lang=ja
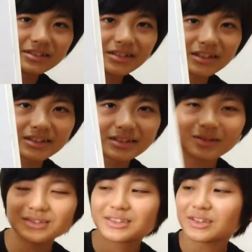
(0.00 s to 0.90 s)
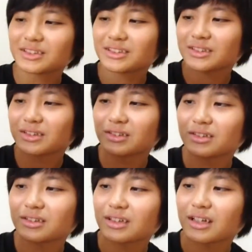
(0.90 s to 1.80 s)
じですこそしこ
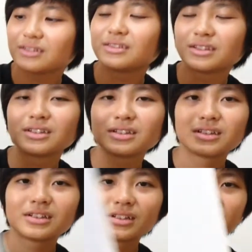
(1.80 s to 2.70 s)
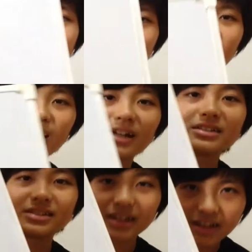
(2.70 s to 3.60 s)
んなうんそんな感
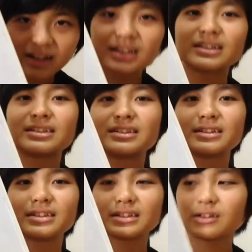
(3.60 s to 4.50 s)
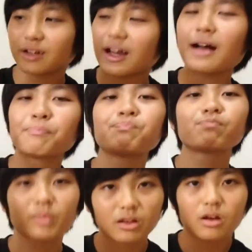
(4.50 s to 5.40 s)
じですこれが
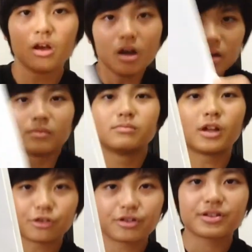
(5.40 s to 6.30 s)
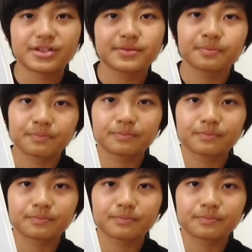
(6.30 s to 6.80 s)
ナルトです